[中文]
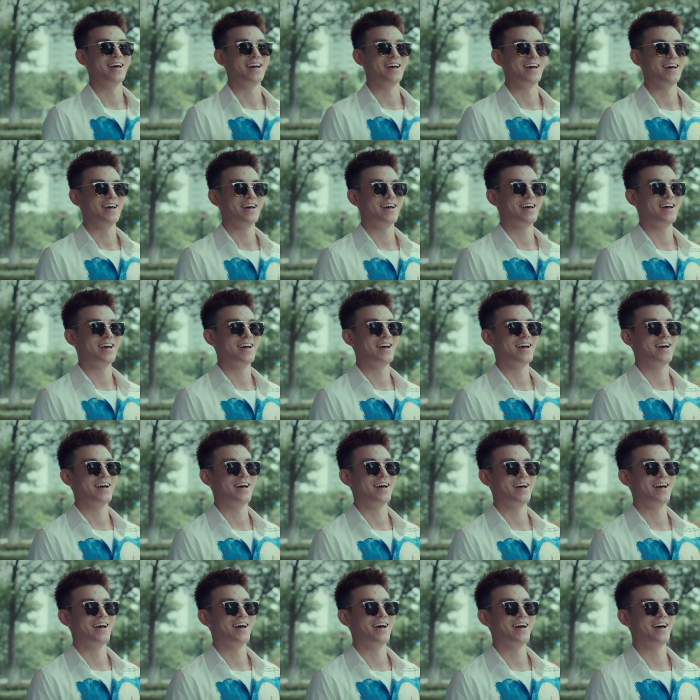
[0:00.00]
你还真来了？
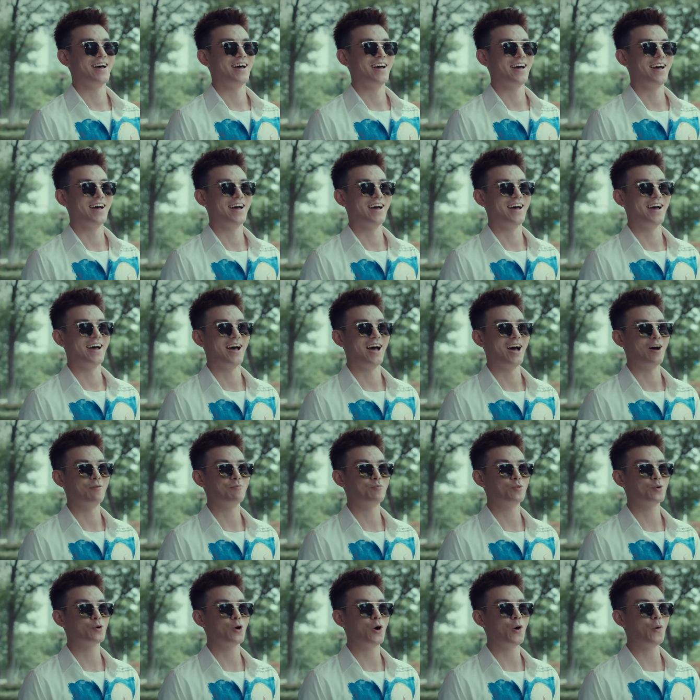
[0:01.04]

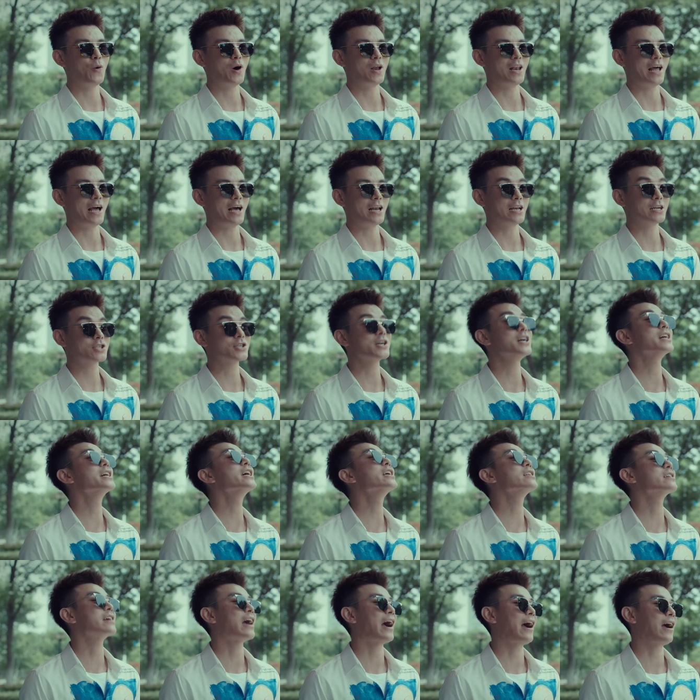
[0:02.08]
不光我来了，车也给
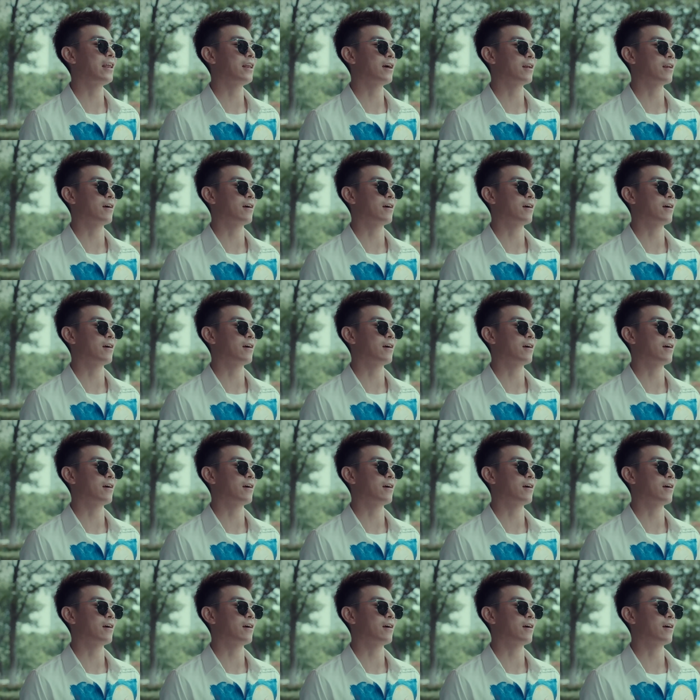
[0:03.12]
你开来